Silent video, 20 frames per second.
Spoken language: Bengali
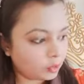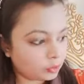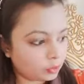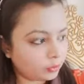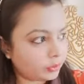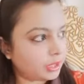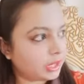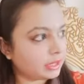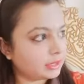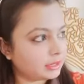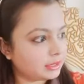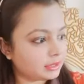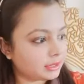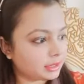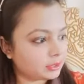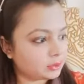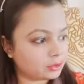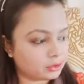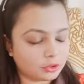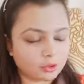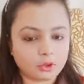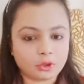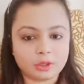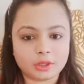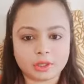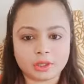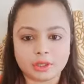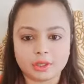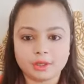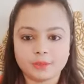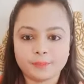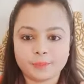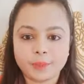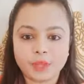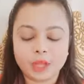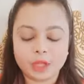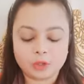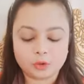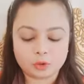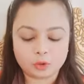তোমার হাতেরটা একজনের অর্ডারের
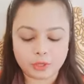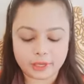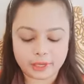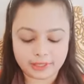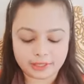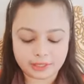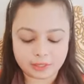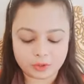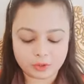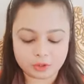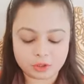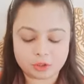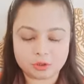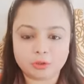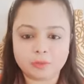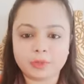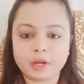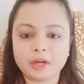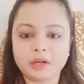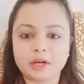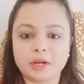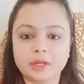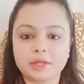তো এটা হচ্ছে তোমার